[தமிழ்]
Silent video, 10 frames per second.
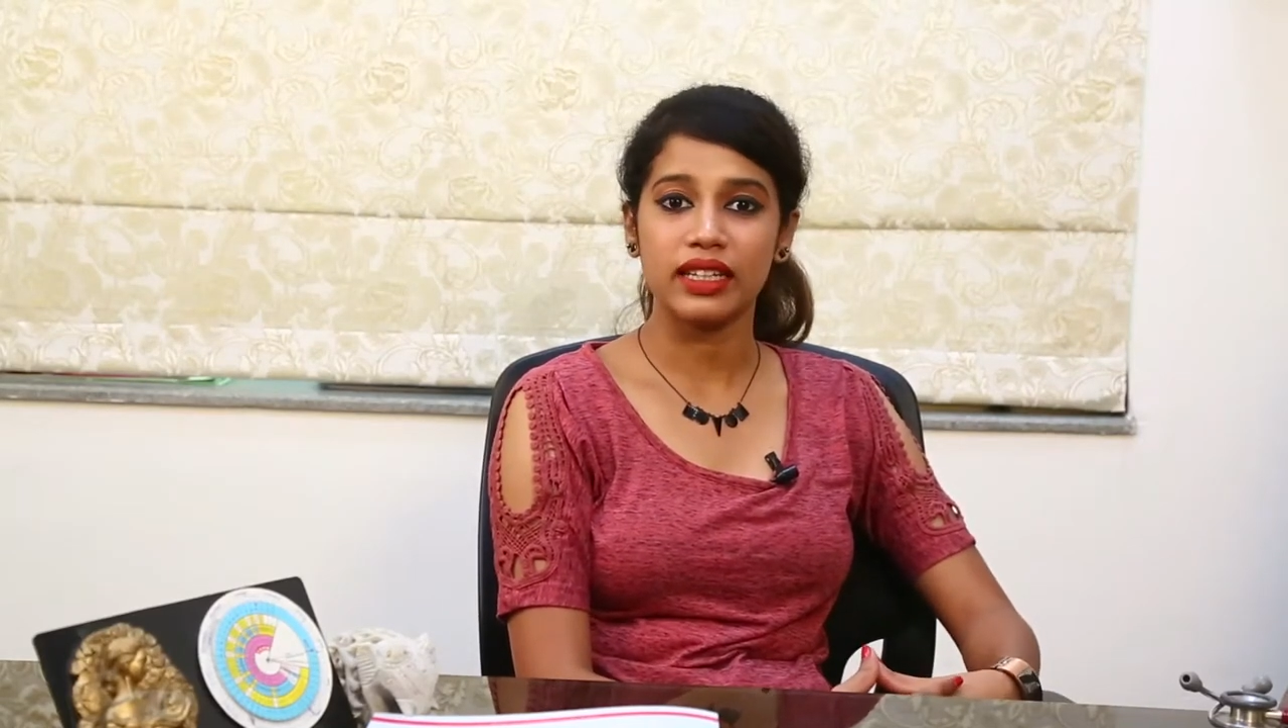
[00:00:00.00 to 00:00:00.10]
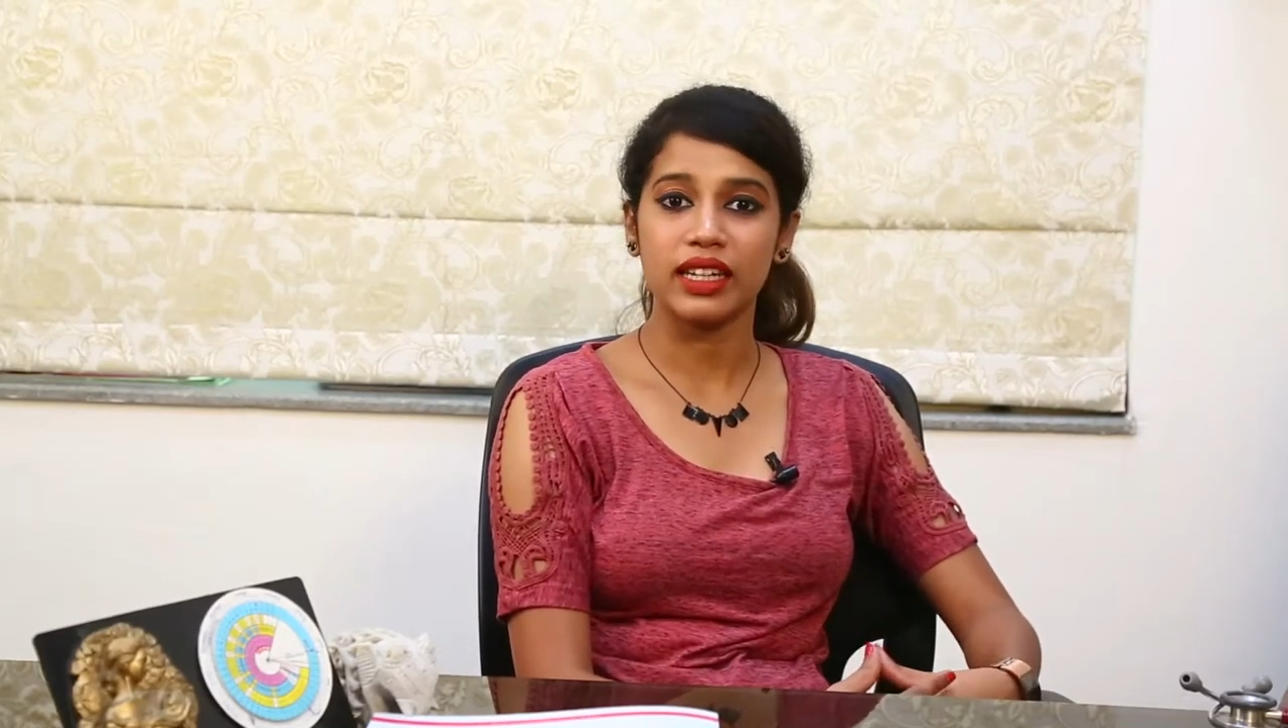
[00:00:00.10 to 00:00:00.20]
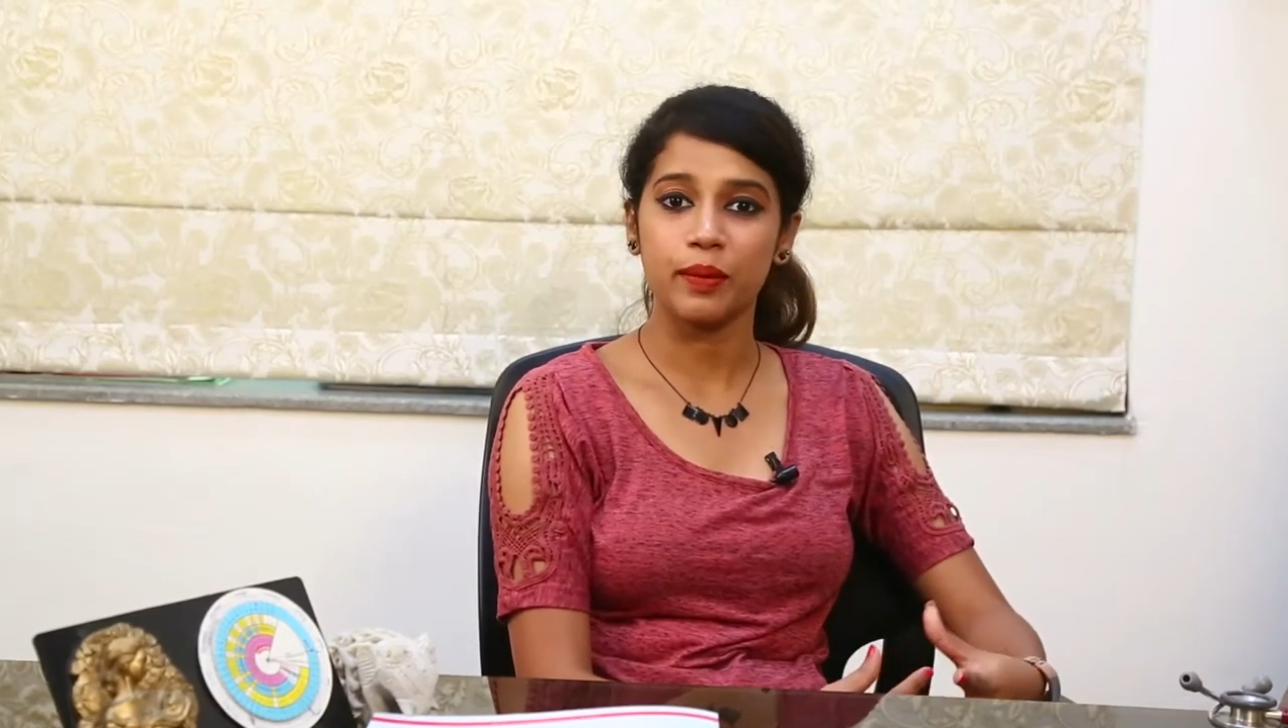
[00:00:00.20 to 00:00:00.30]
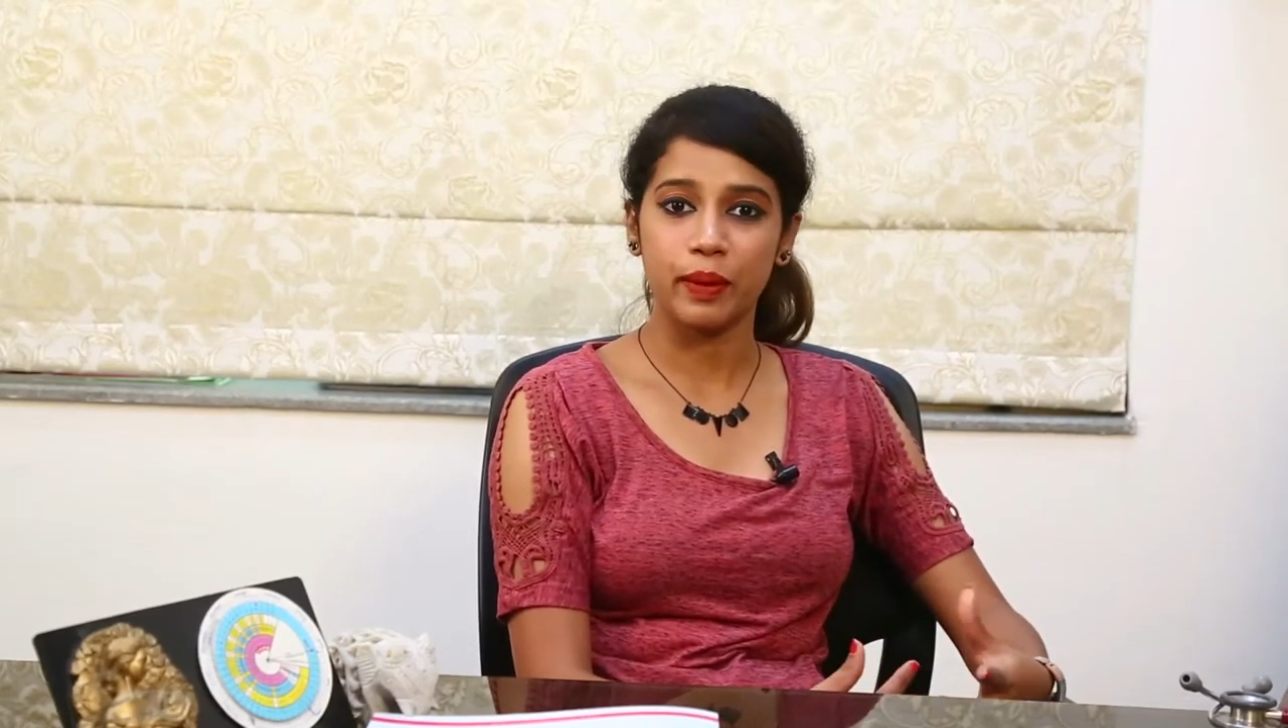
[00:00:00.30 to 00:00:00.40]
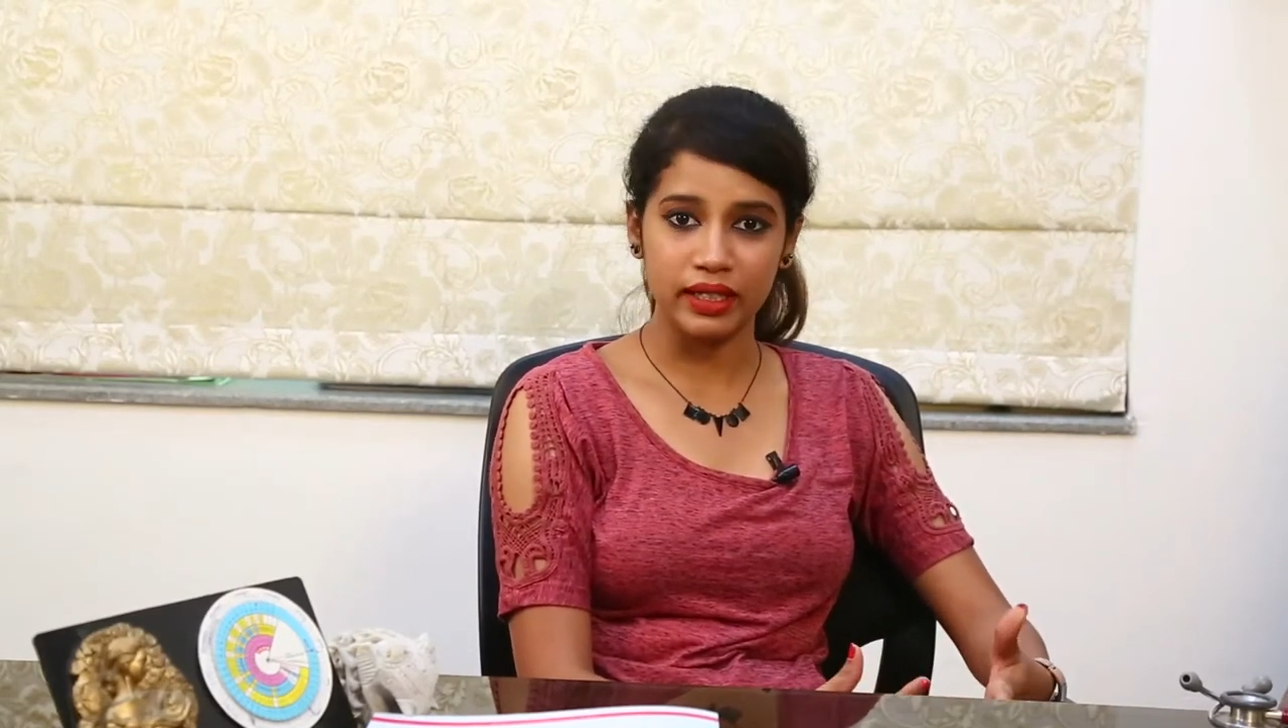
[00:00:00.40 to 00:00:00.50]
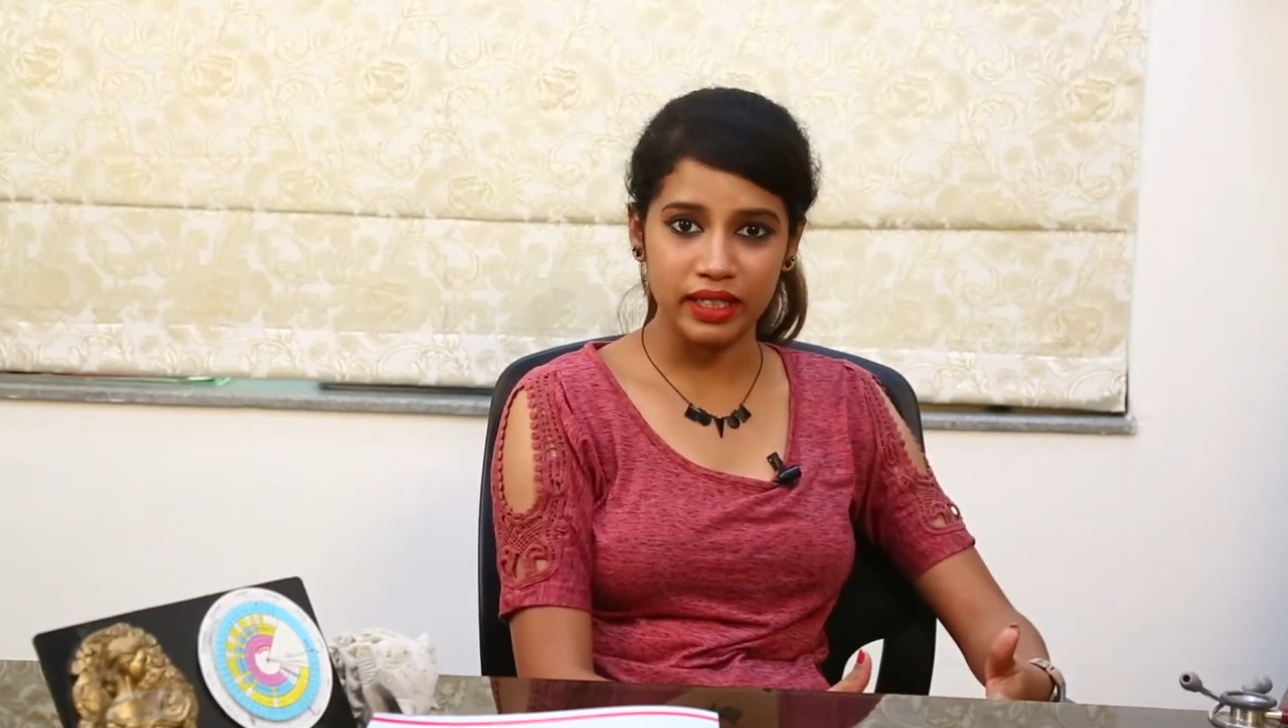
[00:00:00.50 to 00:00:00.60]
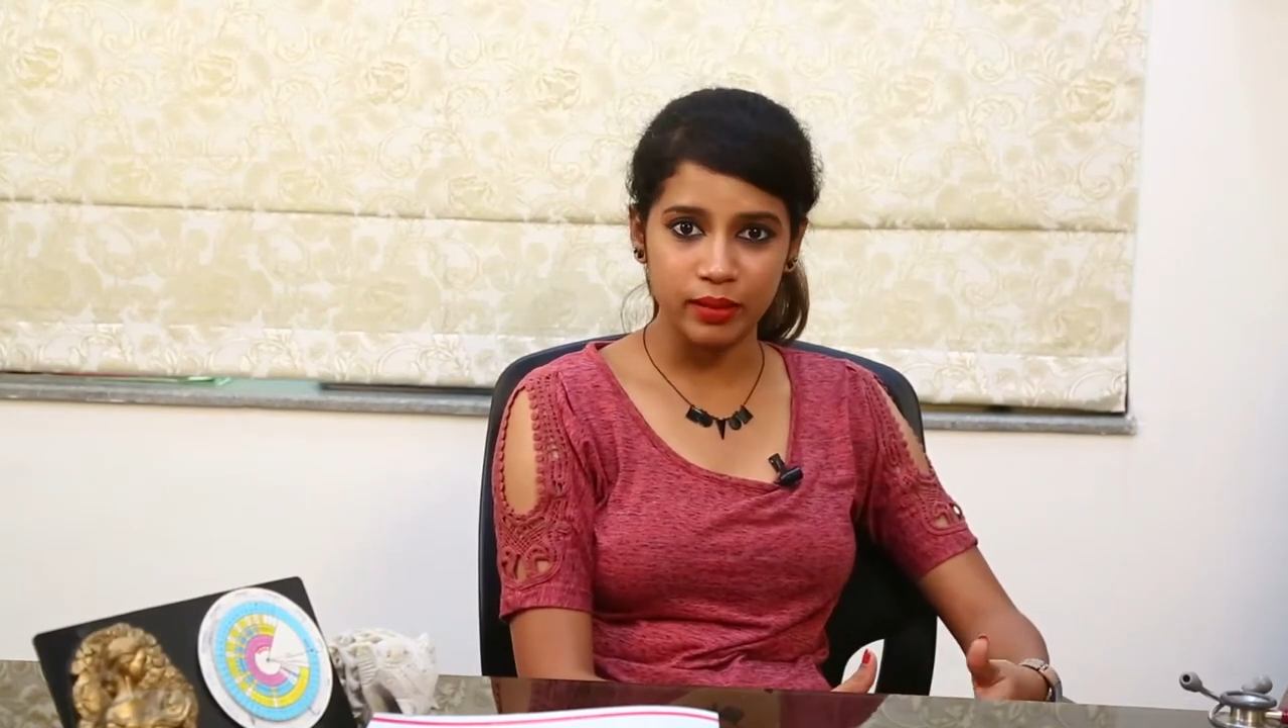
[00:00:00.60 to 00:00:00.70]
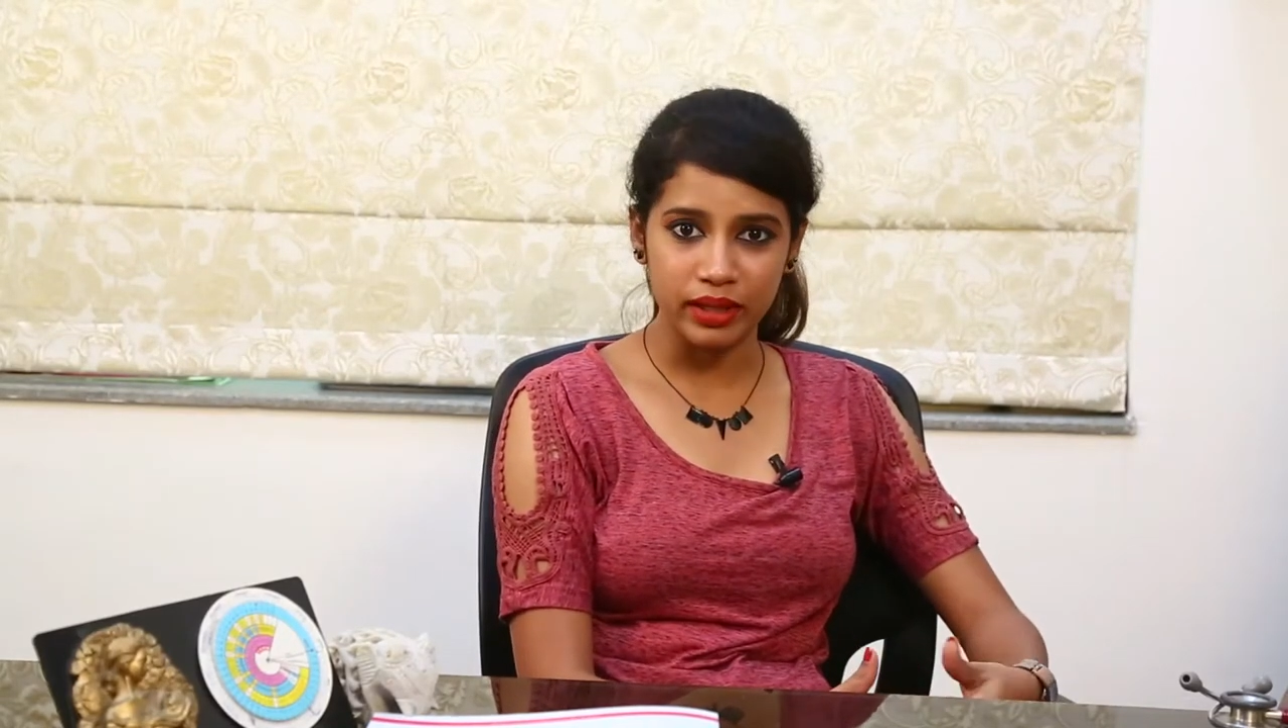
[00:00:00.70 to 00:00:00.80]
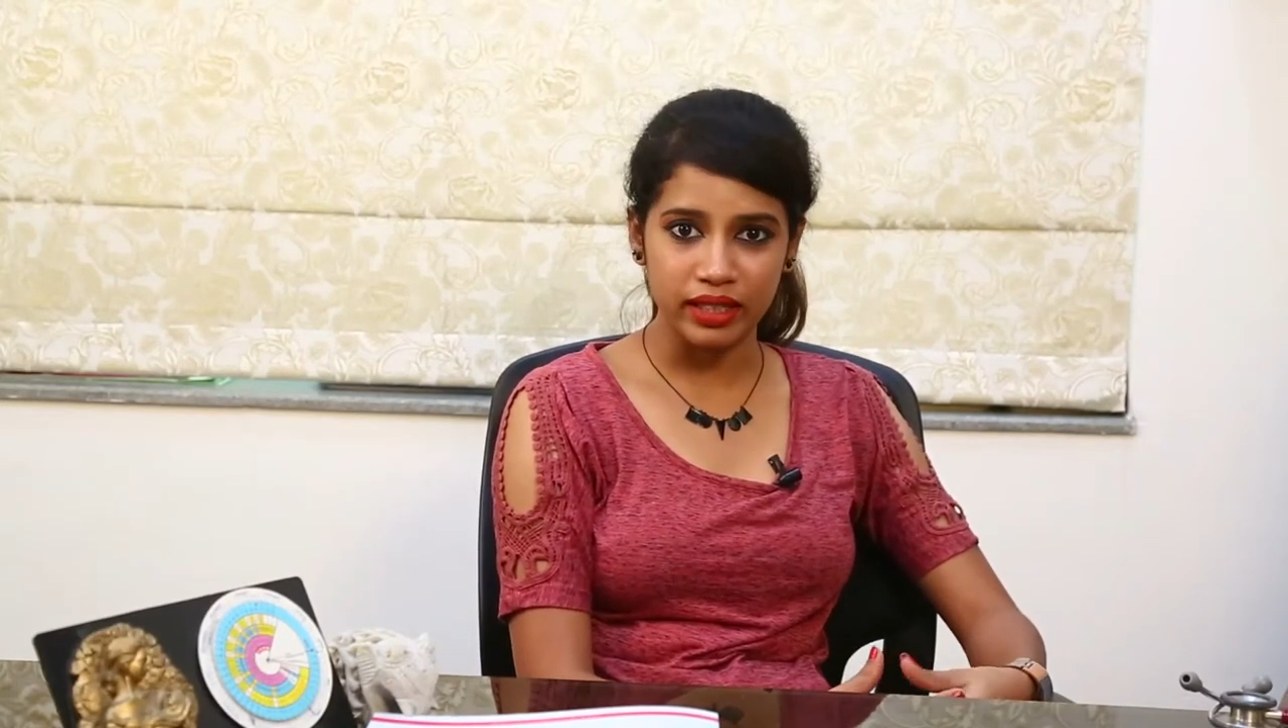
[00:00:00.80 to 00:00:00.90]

நிறைய பெண்கள்